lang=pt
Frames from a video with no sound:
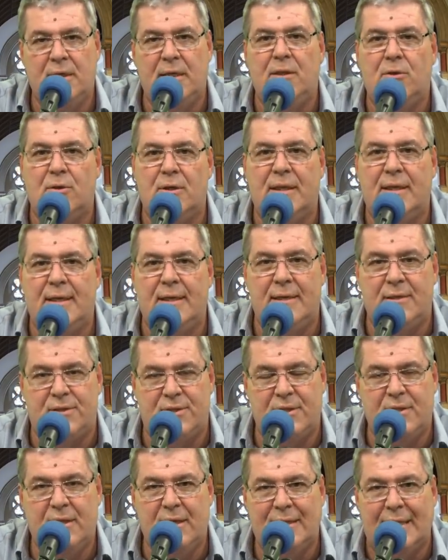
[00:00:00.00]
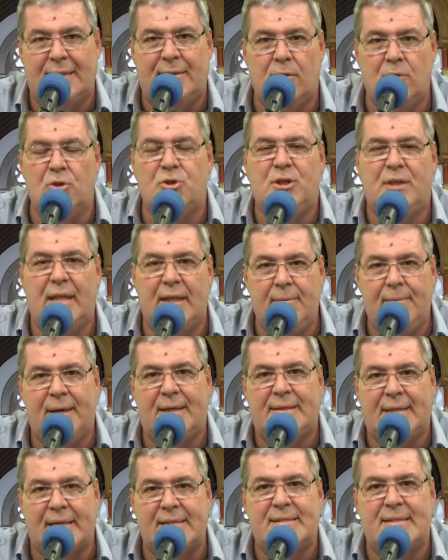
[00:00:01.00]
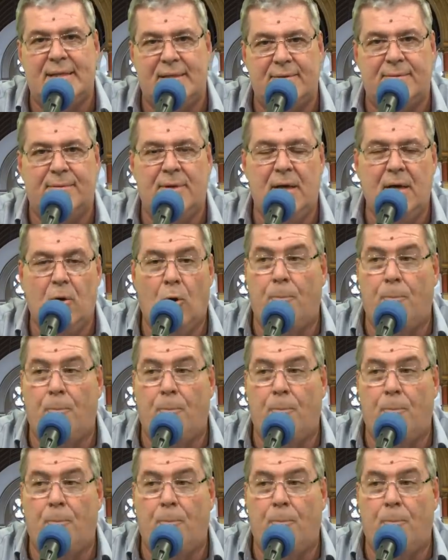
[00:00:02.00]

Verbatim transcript: ignorante da teologia da libertação,